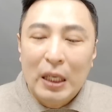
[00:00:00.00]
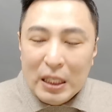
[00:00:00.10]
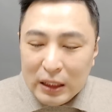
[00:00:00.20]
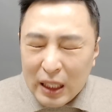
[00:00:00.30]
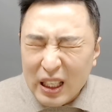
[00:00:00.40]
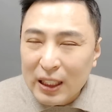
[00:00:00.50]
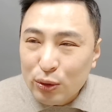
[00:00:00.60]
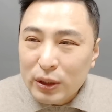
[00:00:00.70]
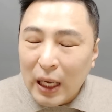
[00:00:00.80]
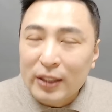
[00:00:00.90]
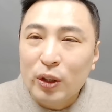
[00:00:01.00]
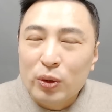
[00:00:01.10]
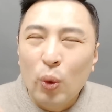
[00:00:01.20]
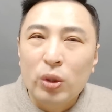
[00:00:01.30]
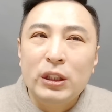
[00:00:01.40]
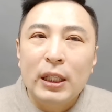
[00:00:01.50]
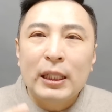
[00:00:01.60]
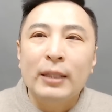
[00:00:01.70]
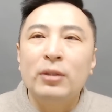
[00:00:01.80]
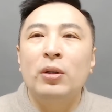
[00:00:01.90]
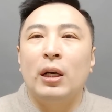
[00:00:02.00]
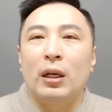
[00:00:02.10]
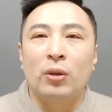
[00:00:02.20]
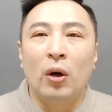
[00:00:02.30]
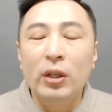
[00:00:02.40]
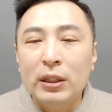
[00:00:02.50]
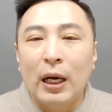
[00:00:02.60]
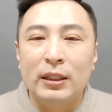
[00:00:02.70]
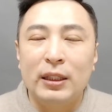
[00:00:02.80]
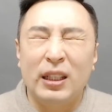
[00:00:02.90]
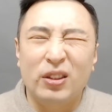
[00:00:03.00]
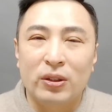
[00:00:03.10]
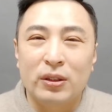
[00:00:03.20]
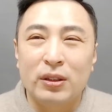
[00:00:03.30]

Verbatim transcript: 그래가지고 작년 꼭지에 산 거야. 더 이상 아니다 이건.